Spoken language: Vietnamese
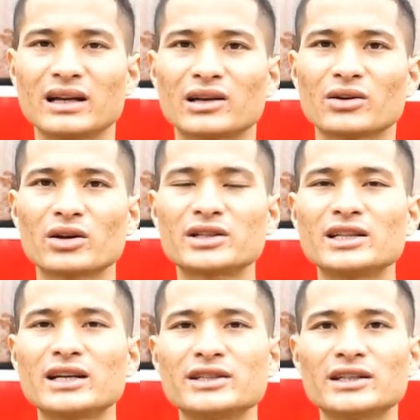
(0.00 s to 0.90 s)
đó chính
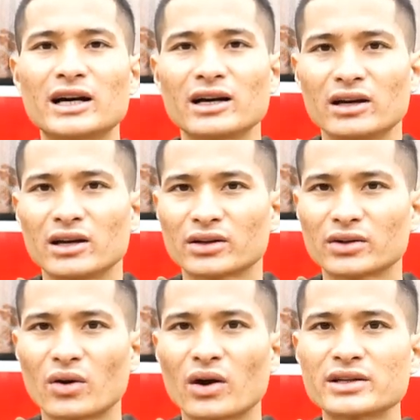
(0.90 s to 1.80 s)
là gì ạ?
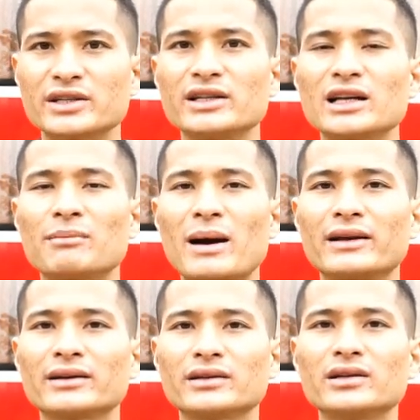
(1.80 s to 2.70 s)
Đó chính là bạn
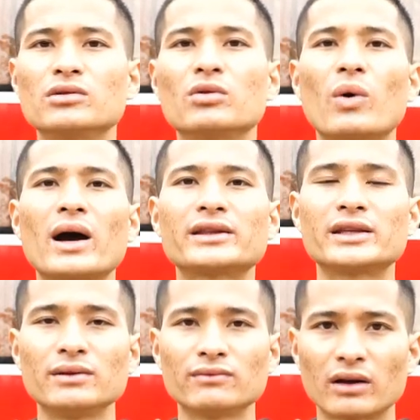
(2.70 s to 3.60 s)
đừng quá
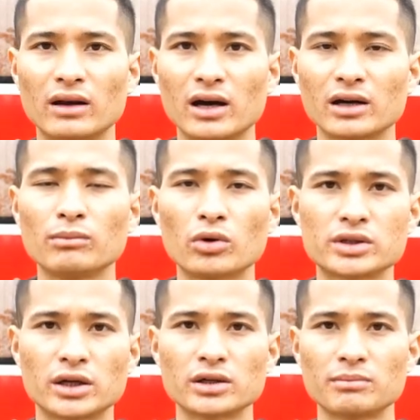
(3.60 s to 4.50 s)
tin vào lời môi
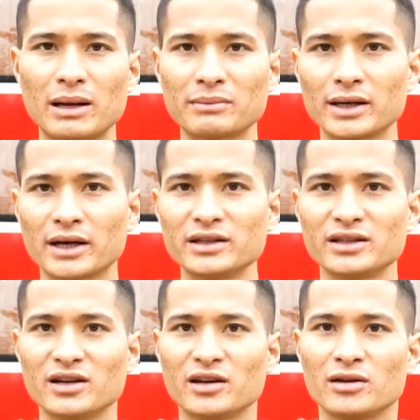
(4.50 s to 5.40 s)
giới. Bạn biết đấy,
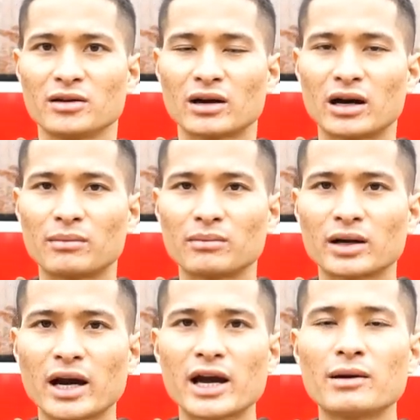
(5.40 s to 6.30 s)
um,
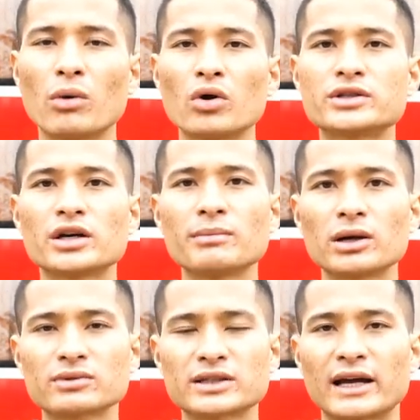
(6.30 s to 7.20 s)
nghề môi giới bất
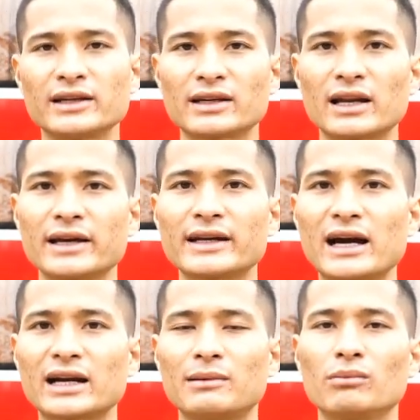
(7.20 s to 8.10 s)
động sản hiện nay đang
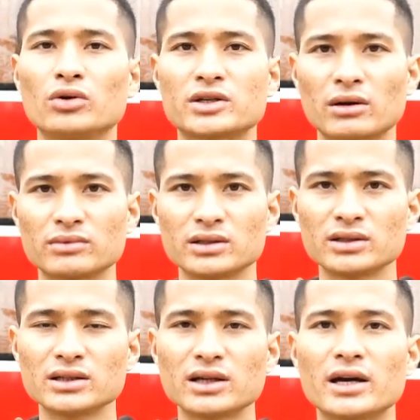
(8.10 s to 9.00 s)
là một trong
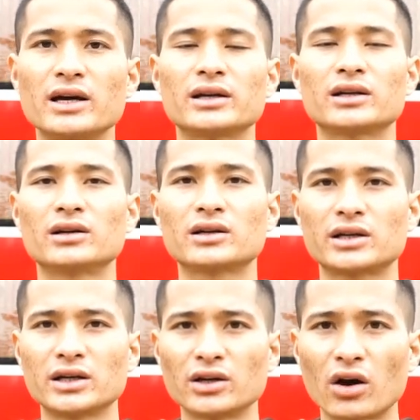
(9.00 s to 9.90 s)
những nghề cực
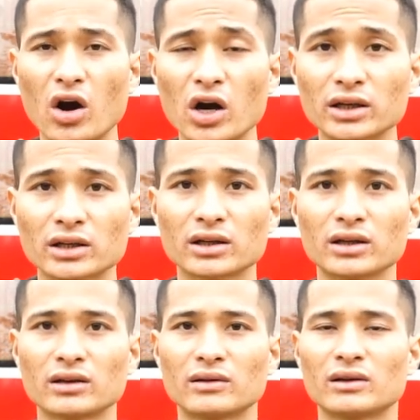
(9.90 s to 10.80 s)
kỳ hot
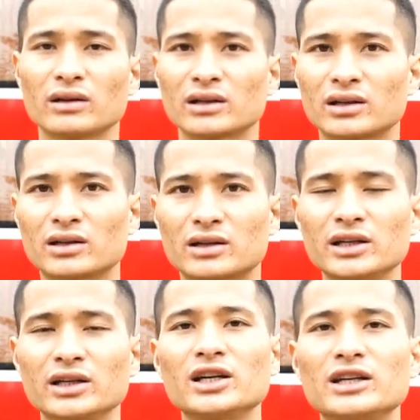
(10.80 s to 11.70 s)
cực
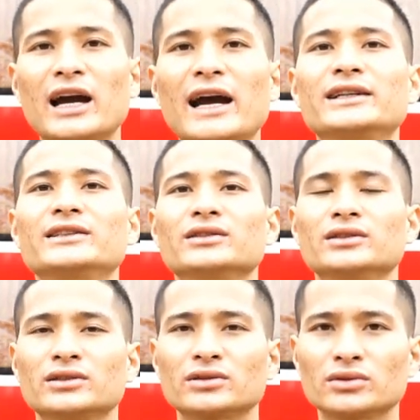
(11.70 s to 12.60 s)
kỳ thịnh hành
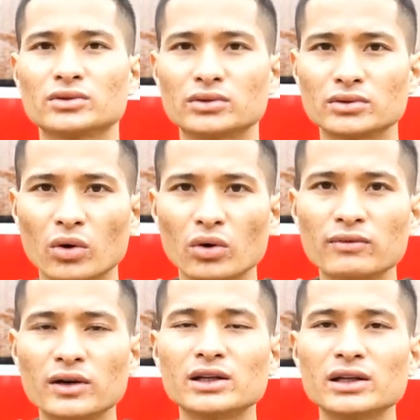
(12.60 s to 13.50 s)
đối
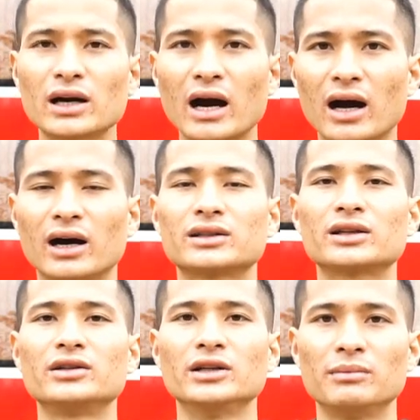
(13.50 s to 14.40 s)
với ở
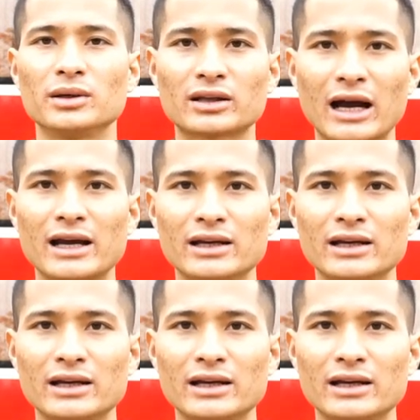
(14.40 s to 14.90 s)
thời điểm hiện tại.